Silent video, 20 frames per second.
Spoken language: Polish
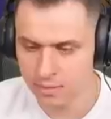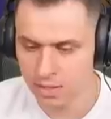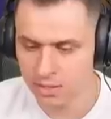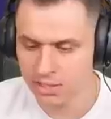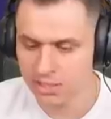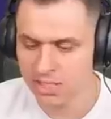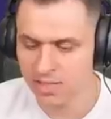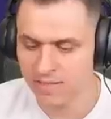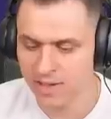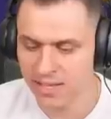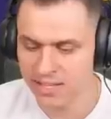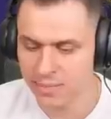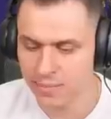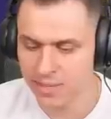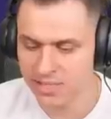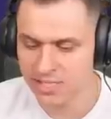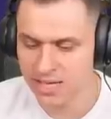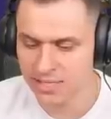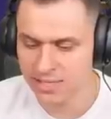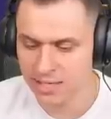No to nowa
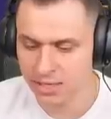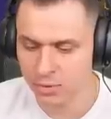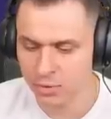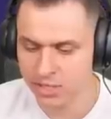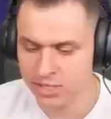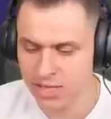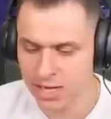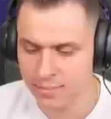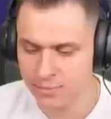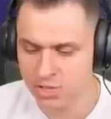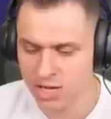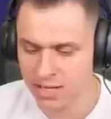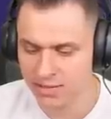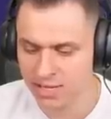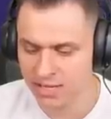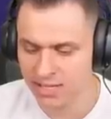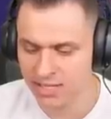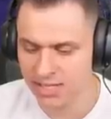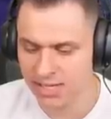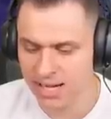animacja ataku jest lepsza.
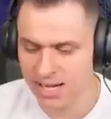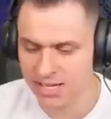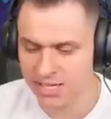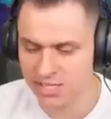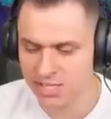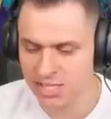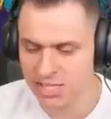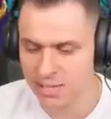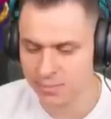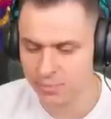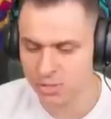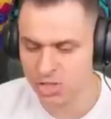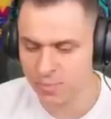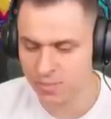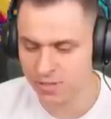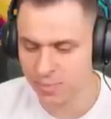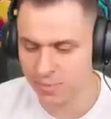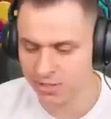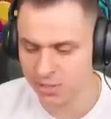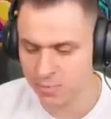Ten generalnie skinek mi się
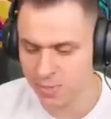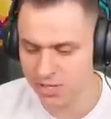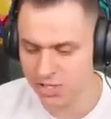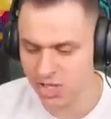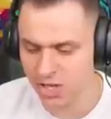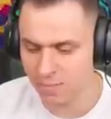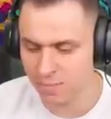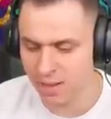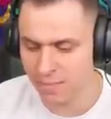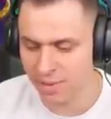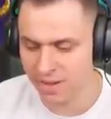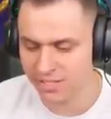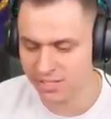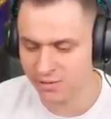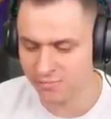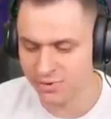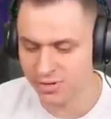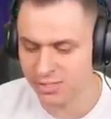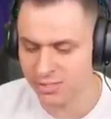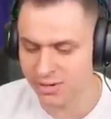podoba. Śmieszną ma
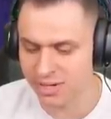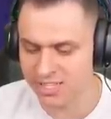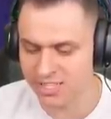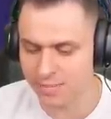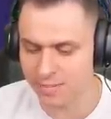bardzo fryzurę.